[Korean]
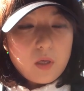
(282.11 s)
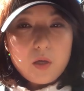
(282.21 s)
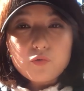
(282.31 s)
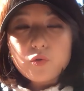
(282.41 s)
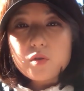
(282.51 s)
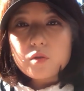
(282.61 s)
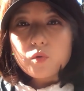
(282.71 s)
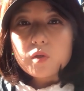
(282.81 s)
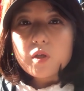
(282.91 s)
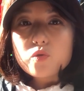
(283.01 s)
한국어 책을
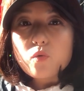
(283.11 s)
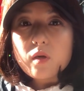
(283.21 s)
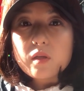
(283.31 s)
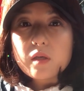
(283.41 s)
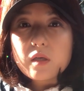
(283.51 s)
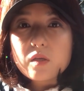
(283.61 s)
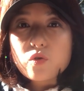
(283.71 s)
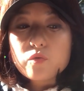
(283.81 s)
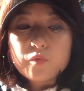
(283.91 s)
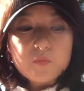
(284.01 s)
워낙에 좋아하니까
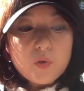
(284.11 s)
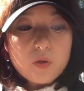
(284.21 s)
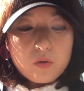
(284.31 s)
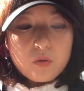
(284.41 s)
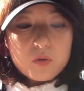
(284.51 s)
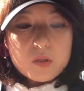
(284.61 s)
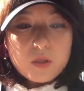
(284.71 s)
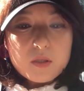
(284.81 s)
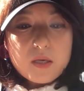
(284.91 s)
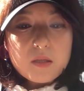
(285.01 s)
저는 분명 영어
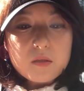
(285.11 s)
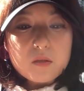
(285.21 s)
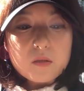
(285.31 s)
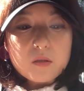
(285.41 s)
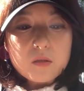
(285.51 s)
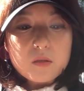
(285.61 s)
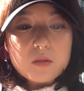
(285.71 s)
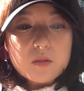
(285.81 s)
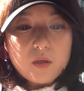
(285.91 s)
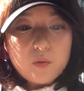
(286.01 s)
책의 산을
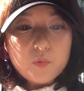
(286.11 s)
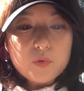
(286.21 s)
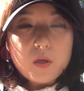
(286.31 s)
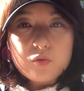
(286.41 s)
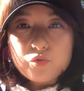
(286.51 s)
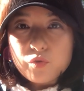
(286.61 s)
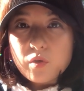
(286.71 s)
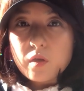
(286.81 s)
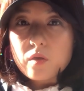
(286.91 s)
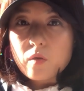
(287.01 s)
생각보다
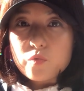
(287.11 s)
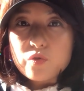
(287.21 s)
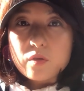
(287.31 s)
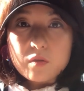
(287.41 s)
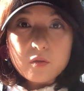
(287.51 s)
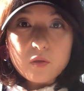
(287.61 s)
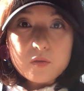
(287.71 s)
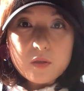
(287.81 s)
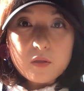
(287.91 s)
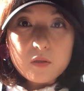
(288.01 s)
수월하게 넘을 수 있을 거라고
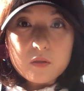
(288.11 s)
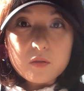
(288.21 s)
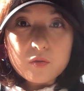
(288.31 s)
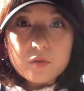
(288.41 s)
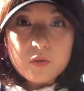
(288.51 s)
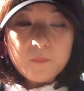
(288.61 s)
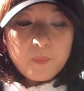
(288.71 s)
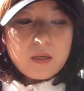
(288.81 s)
생각이 들거든요.